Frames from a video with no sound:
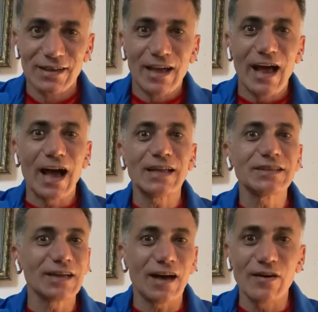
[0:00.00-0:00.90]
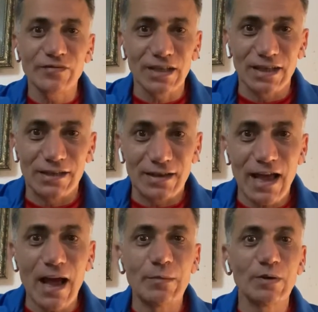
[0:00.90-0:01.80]
عندي افضل
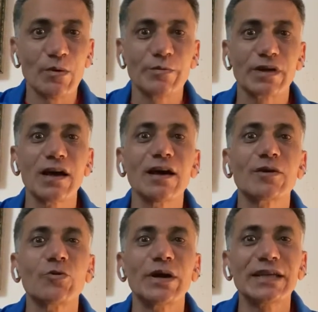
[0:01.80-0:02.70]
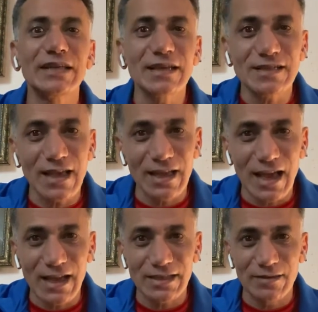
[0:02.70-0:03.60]
اعمل مباراه كويسه الى
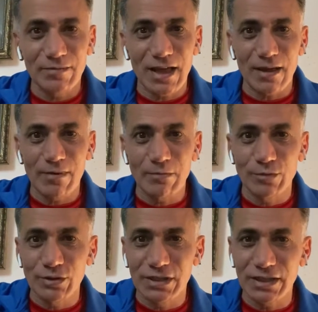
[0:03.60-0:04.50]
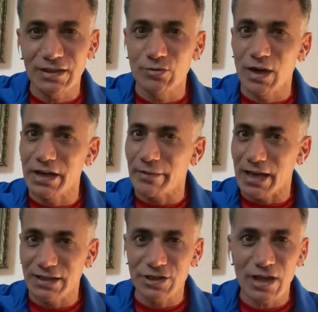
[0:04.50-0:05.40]
حد ما امام مونتير وانا ما
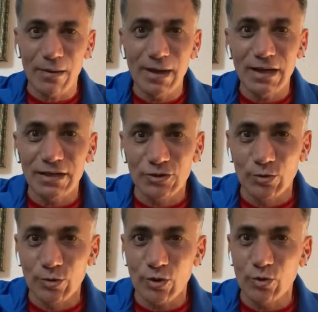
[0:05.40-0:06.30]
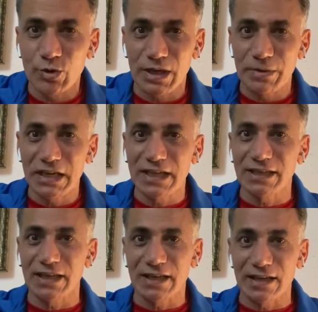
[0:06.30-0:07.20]
عنديش امل طموحه كبير
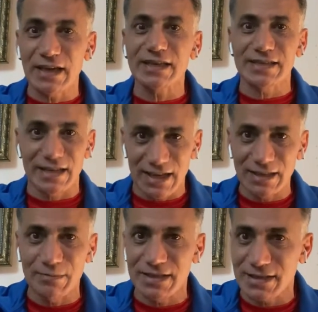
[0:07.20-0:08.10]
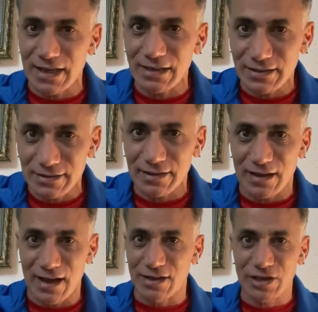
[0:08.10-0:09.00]
جدا هناك السنه دي بالذات
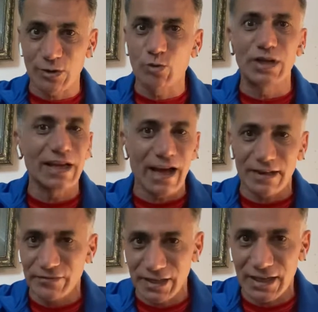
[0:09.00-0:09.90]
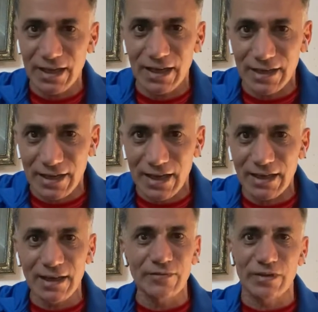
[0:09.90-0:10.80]
عشان كلنا عارفين ايه
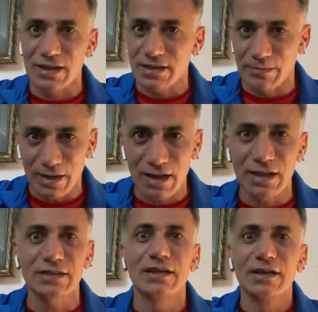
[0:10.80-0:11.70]
الحكايه في الاصابات